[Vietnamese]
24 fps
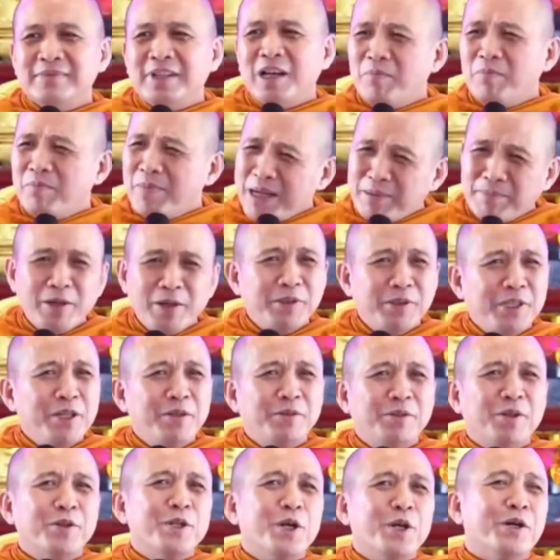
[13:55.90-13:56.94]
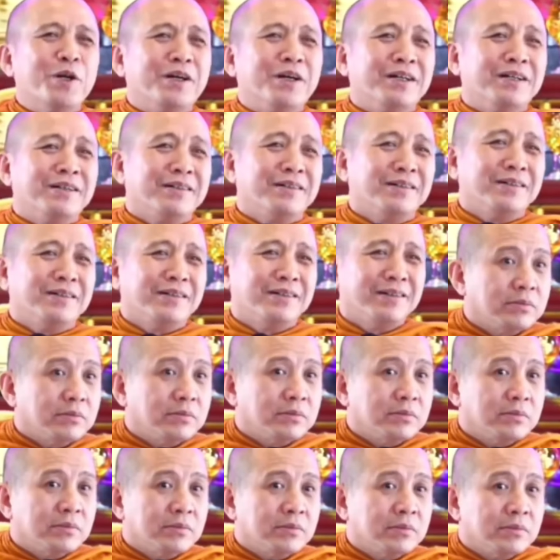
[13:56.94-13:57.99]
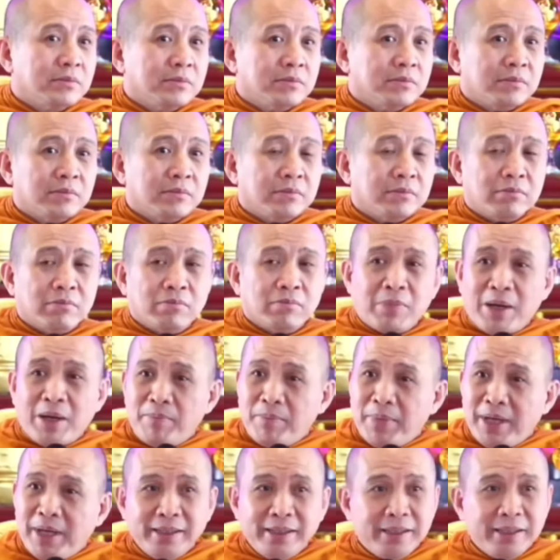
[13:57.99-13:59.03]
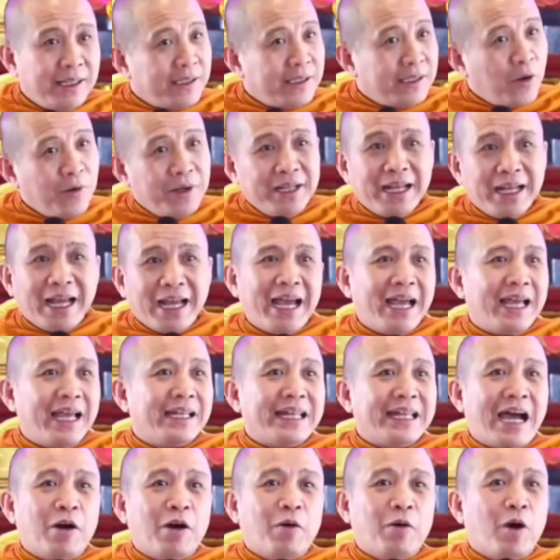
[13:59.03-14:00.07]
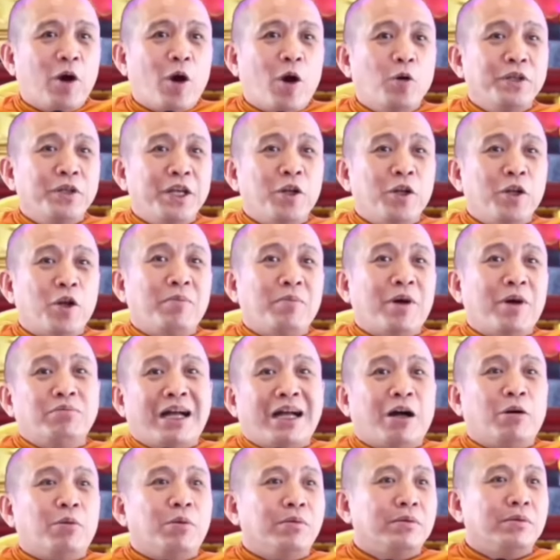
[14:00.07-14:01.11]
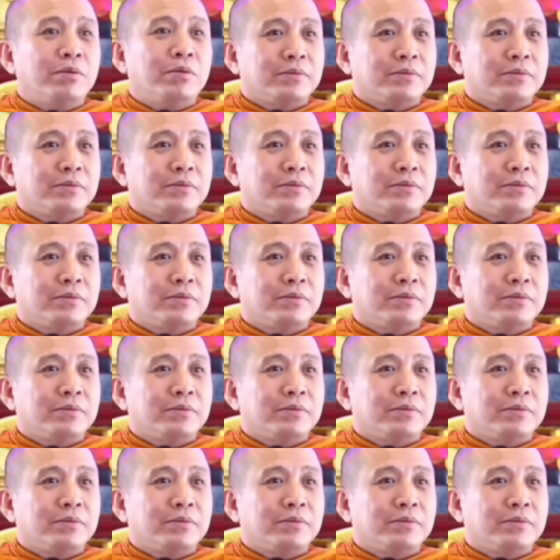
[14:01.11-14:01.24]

không biết bao nhiêu cho vừa mà mình thì tối ngày đau khổ vì nỗi mong cầu